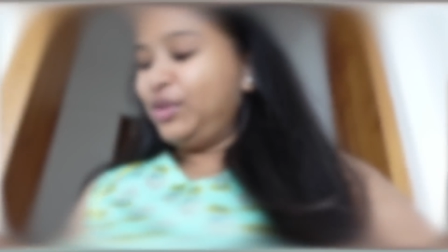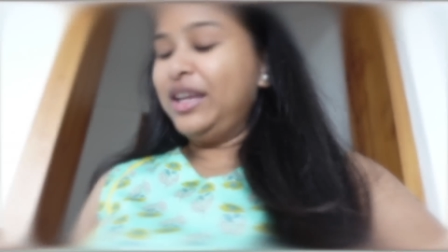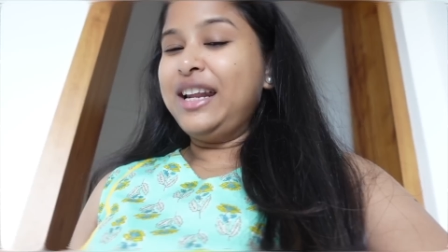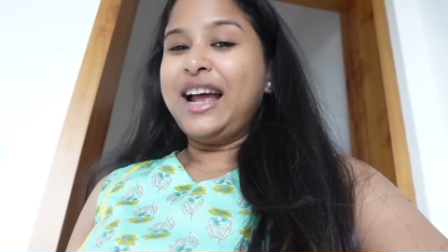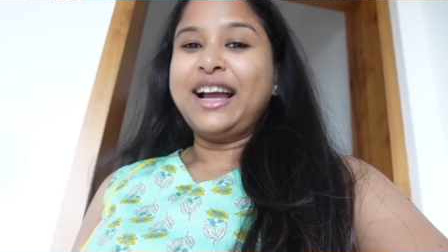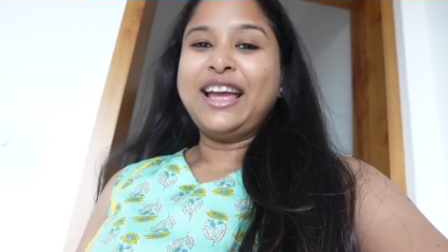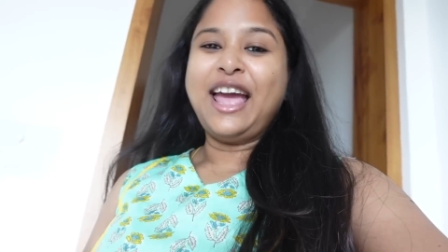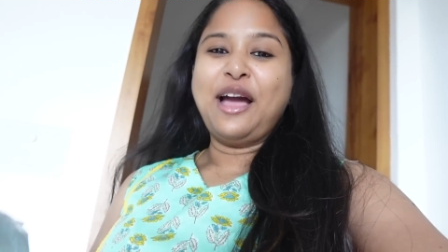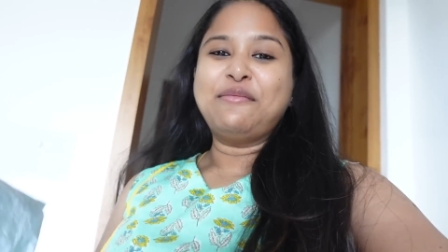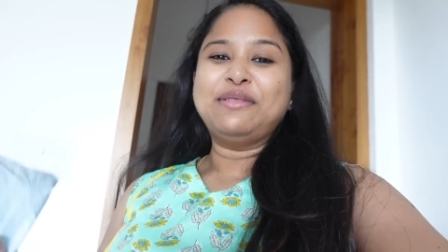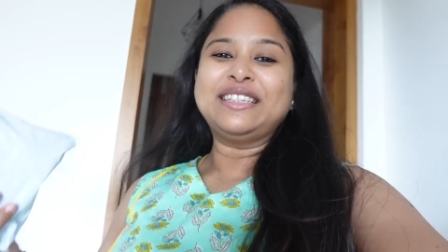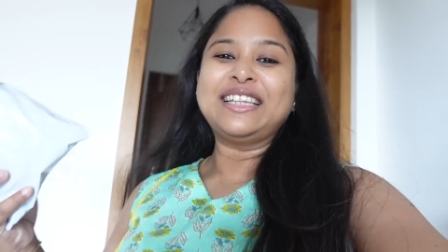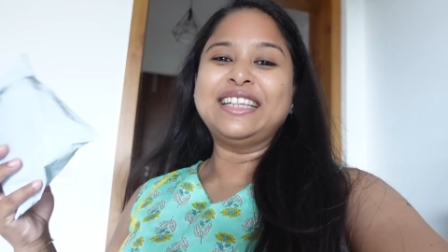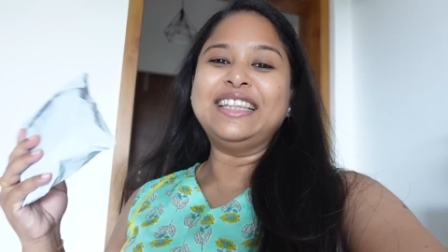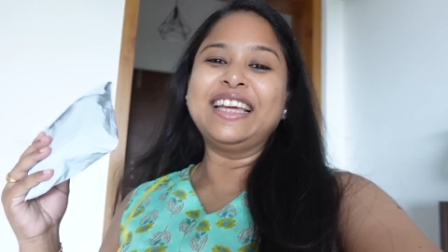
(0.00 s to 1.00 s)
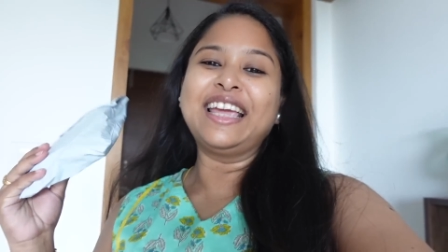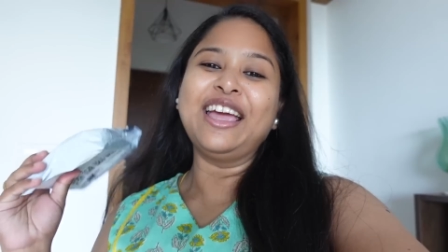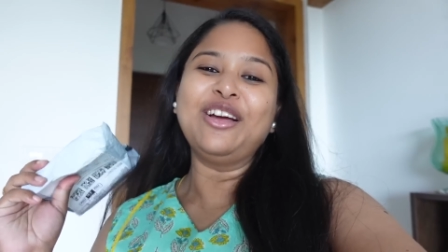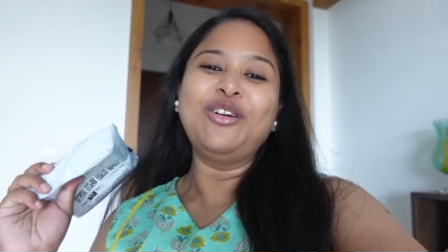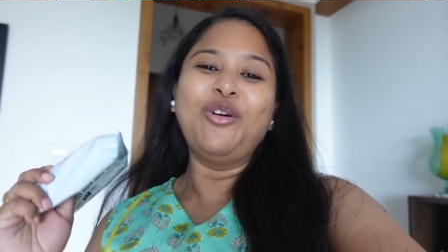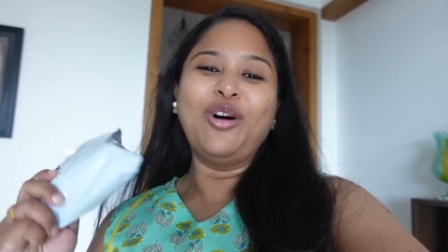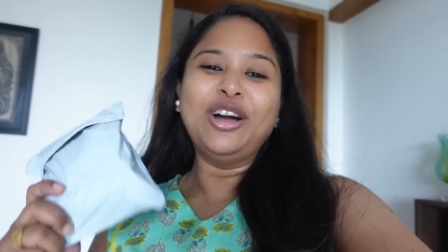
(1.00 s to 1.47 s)
কদিন আগে অ্যামাজন থেকে
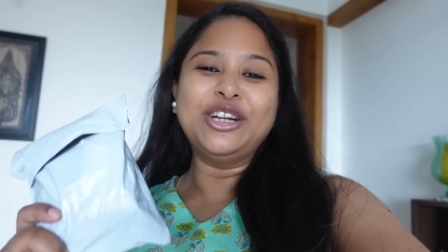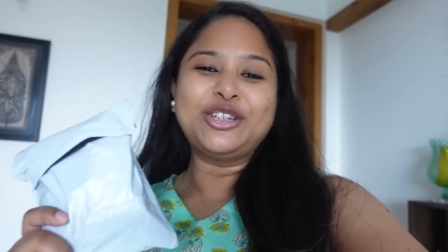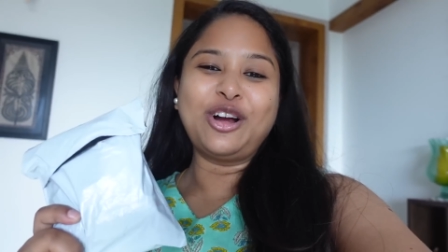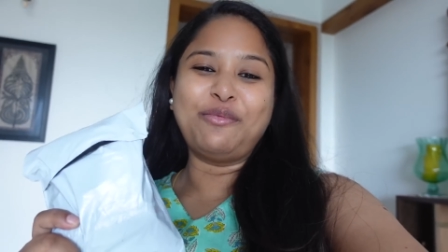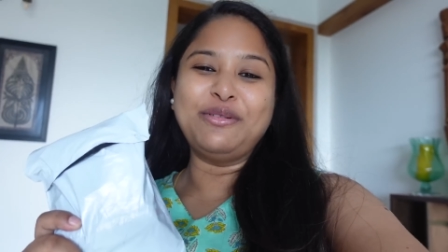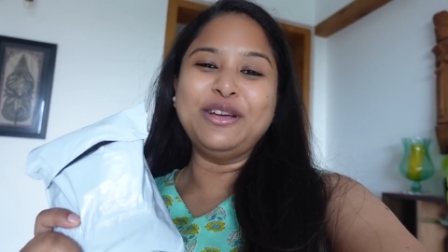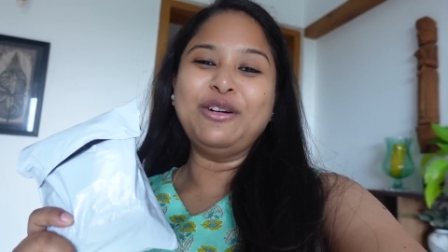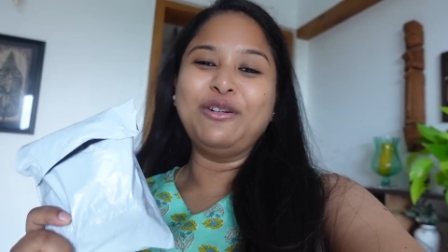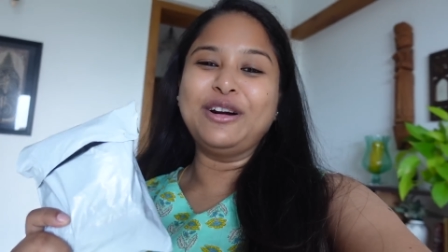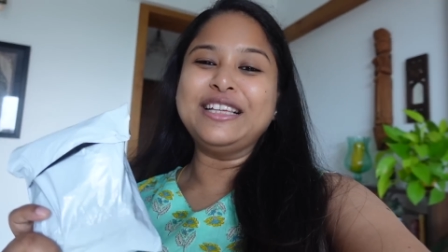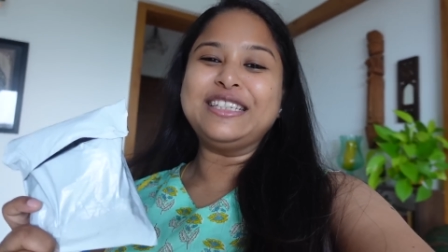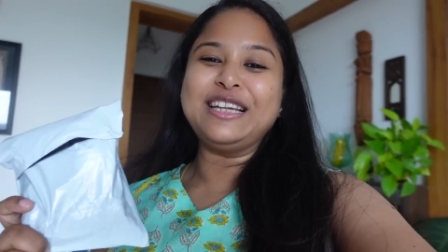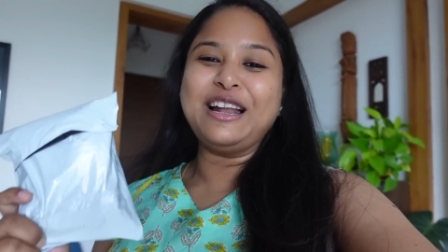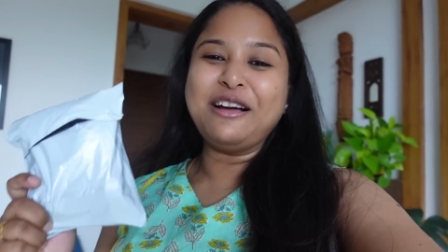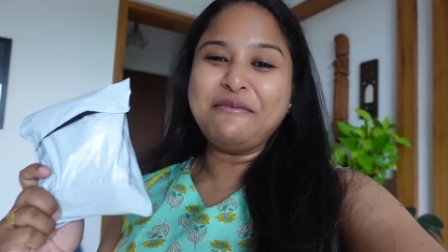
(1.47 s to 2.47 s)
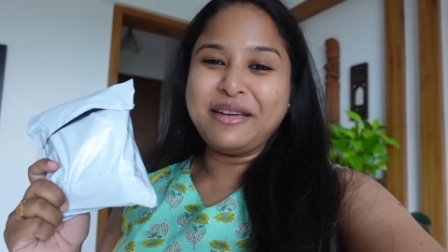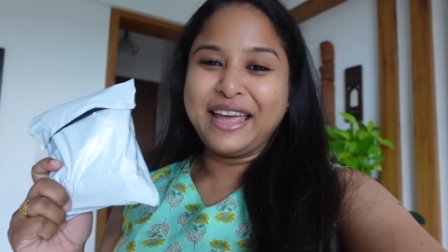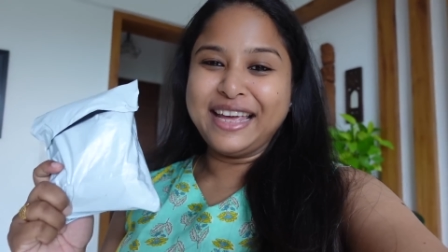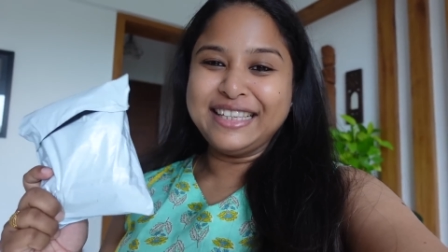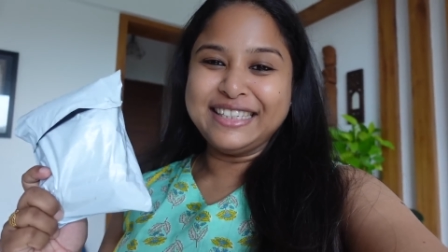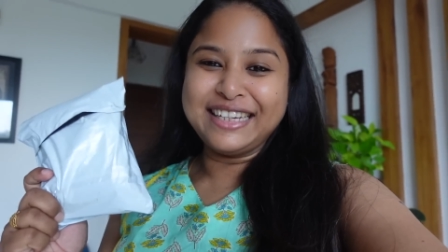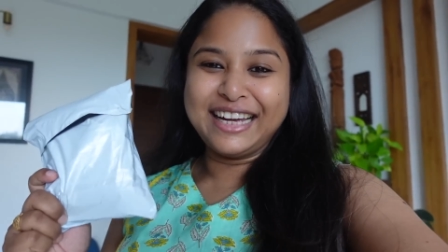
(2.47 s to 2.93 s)
গোল্ড শপিং করেছিলাম
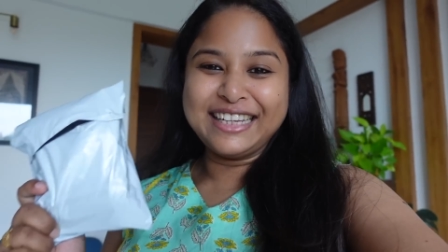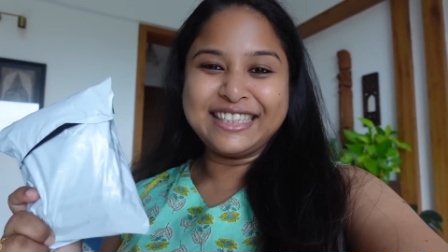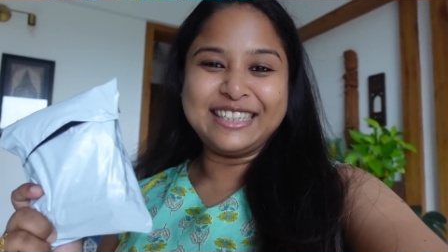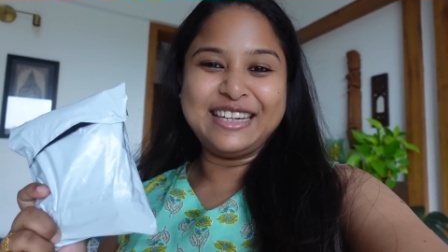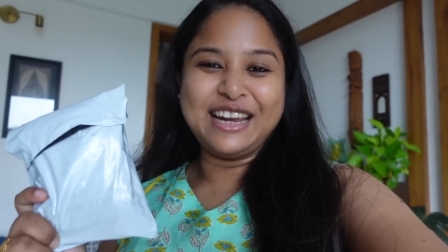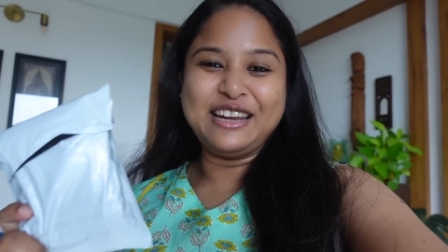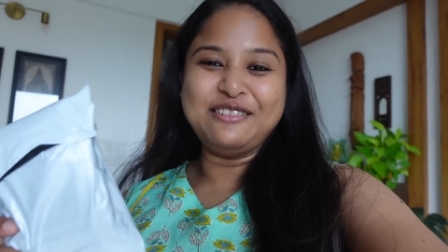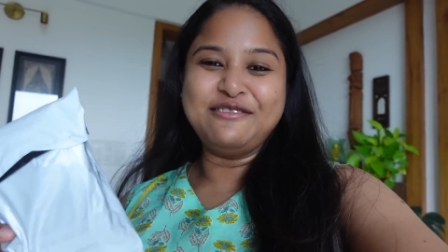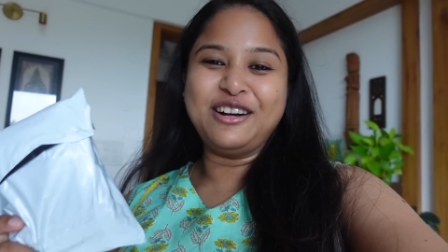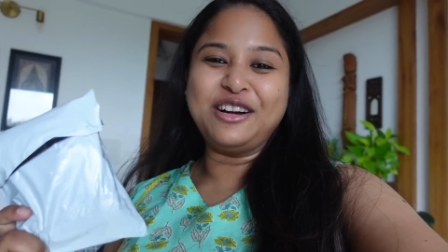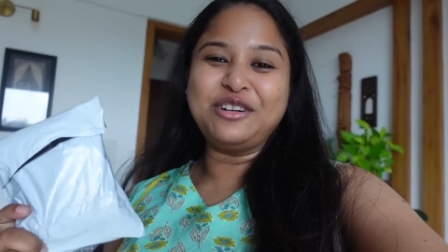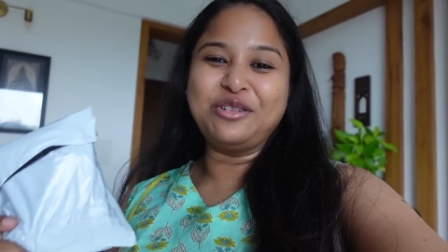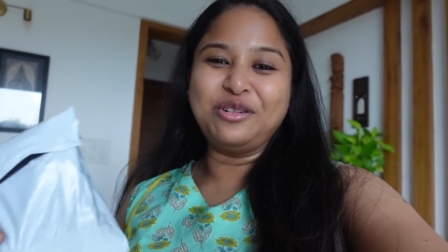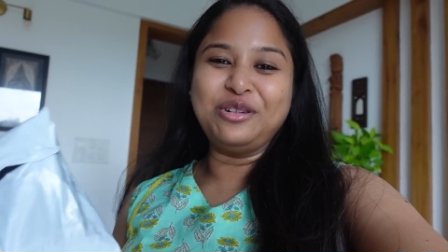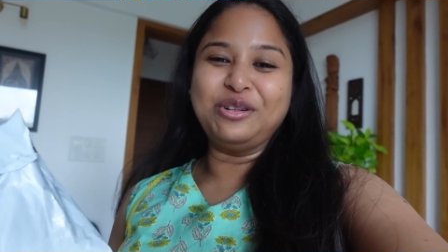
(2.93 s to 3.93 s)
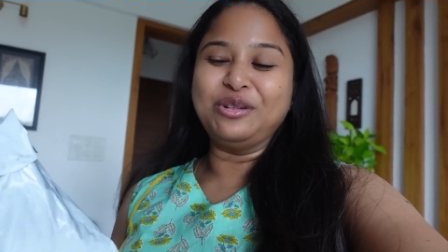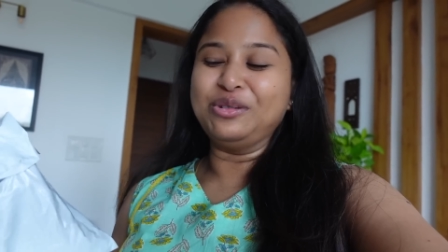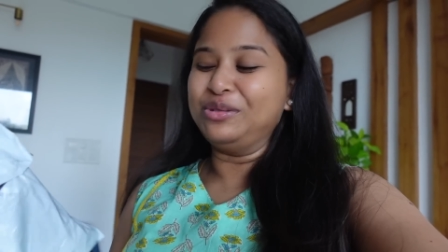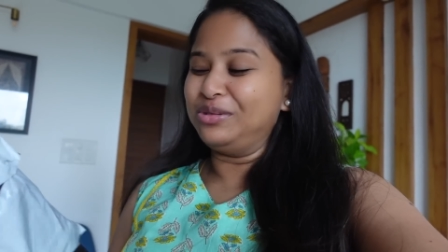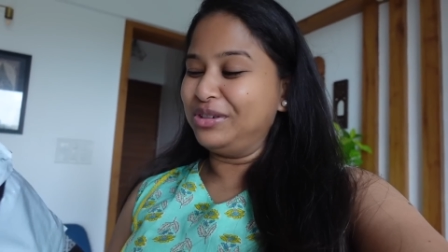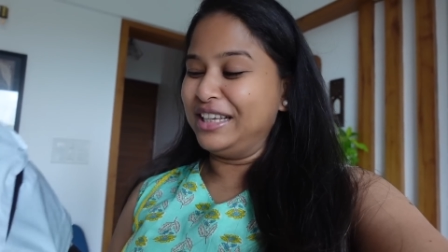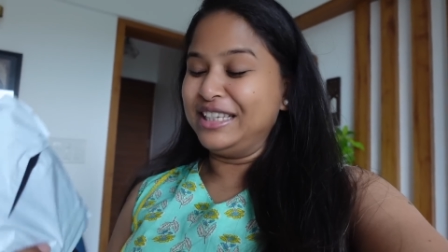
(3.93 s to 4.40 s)
এই জাস্ট ডেলিভার হলো
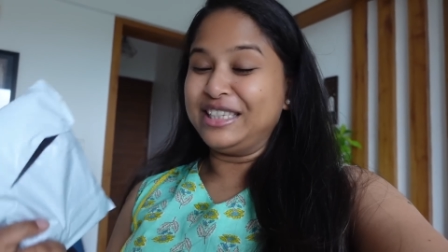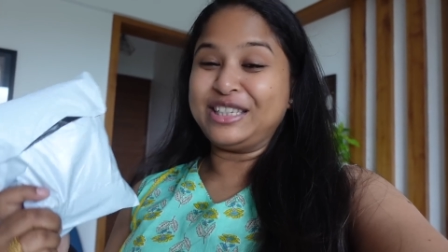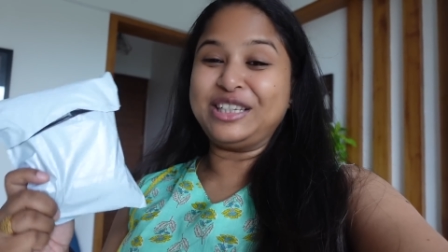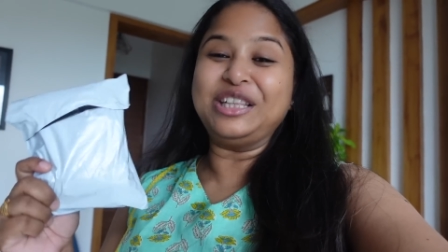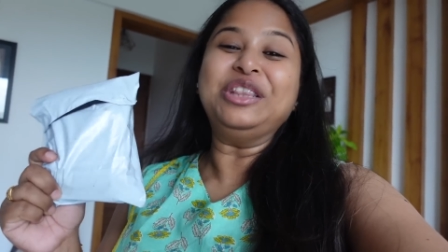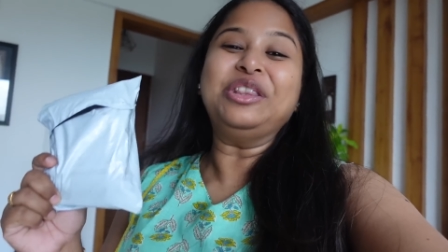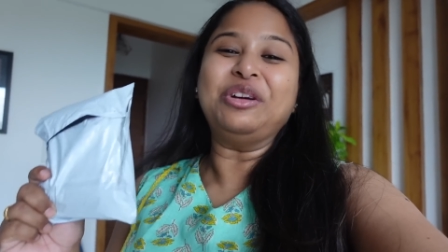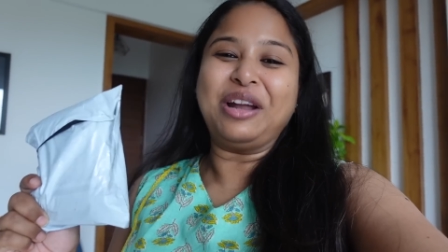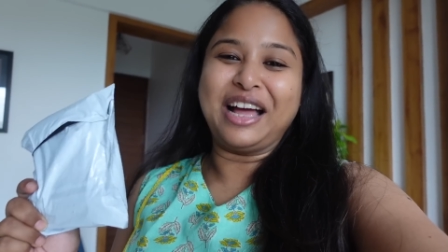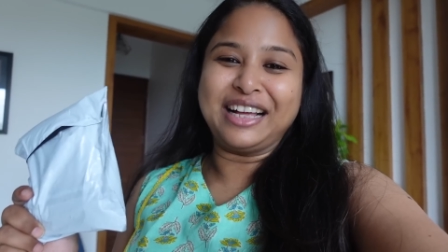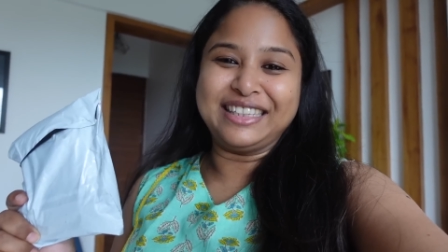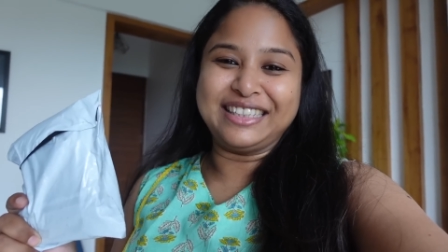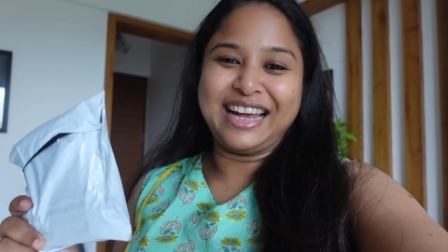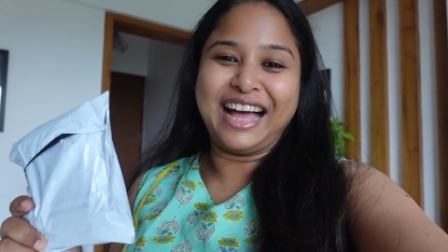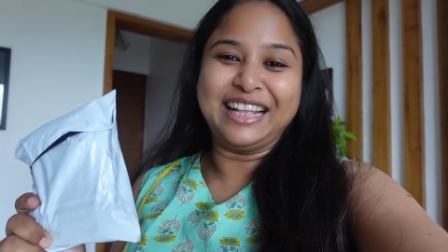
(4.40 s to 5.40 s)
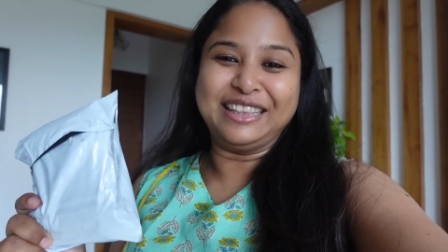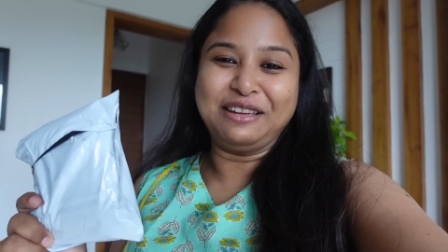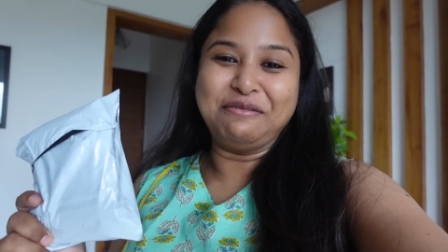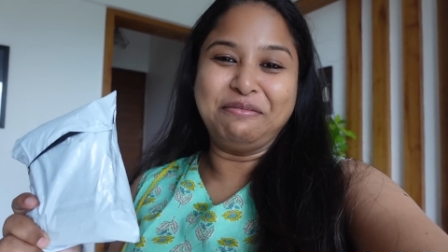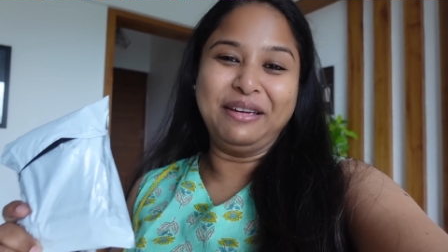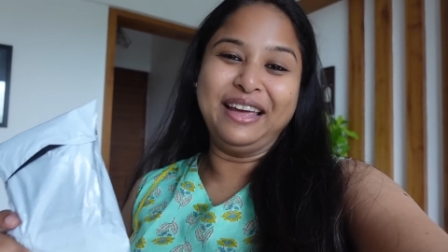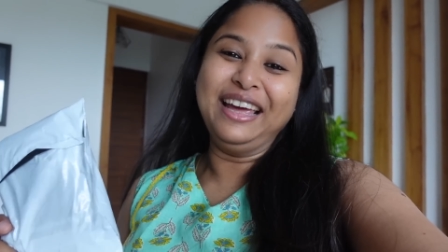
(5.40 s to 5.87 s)
উফ নিশ্চিন্ত লাগছে হাতে
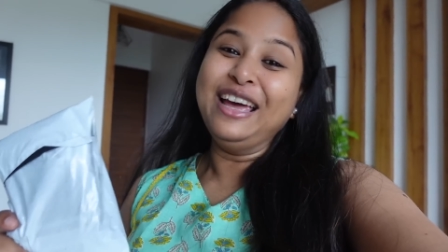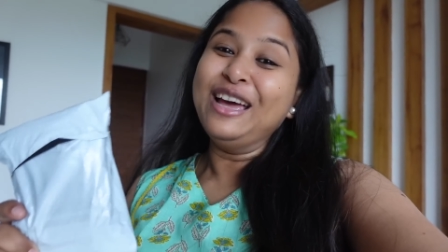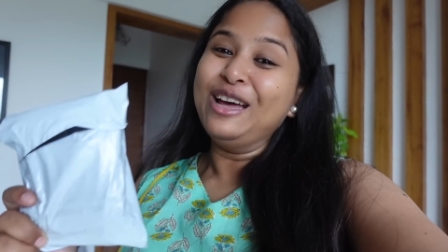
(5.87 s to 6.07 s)
পেয়ে